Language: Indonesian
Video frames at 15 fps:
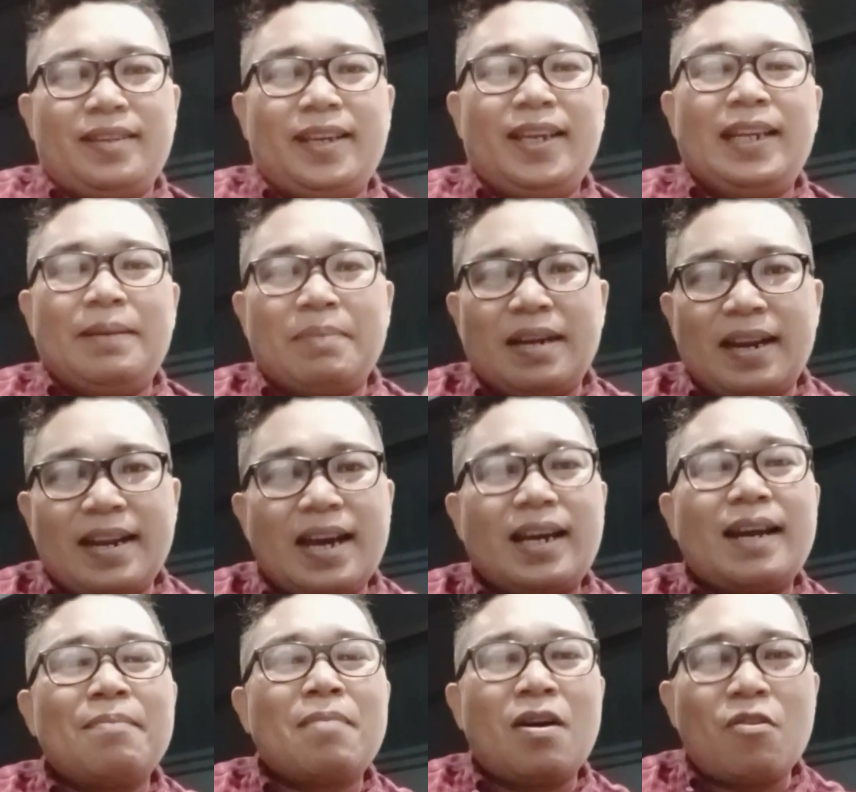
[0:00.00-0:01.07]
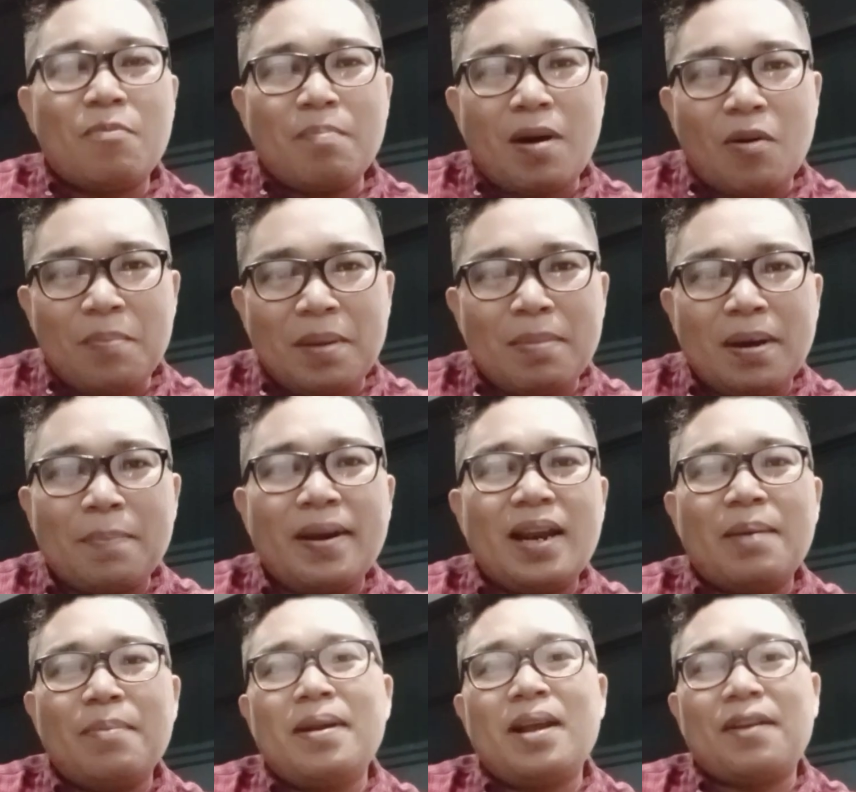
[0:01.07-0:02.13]
ini menandakan bahwa memang
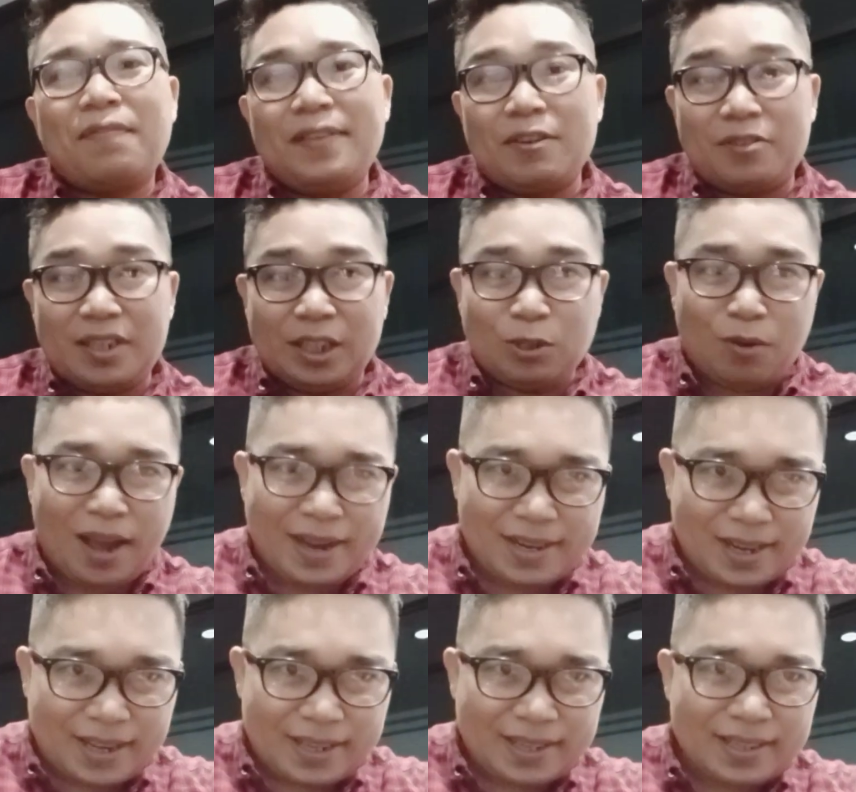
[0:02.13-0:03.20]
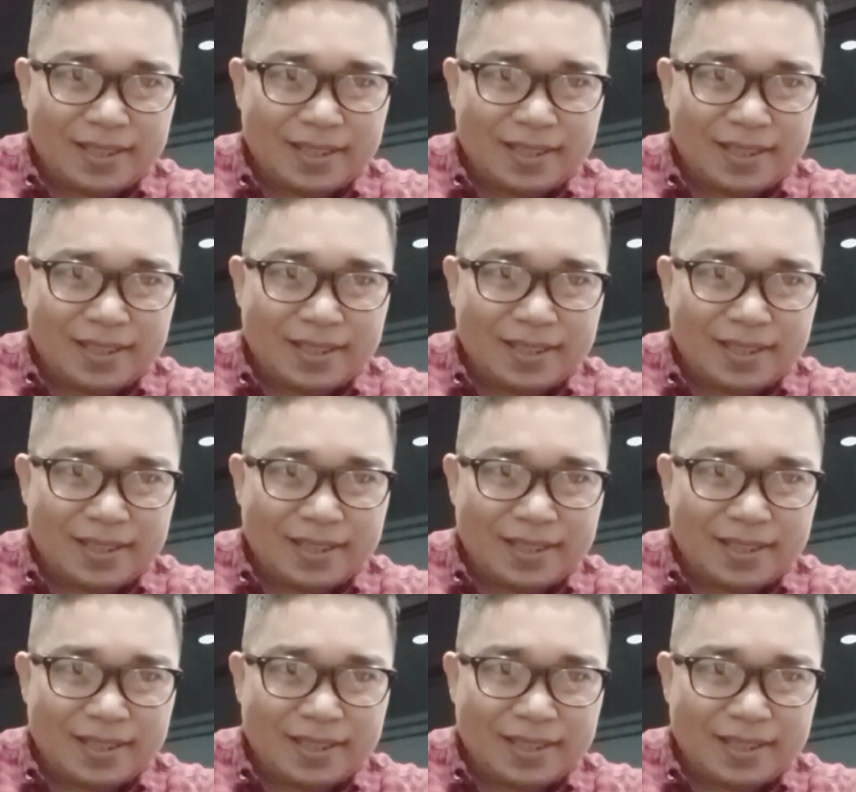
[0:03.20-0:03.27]
benar-benar virus itu ada.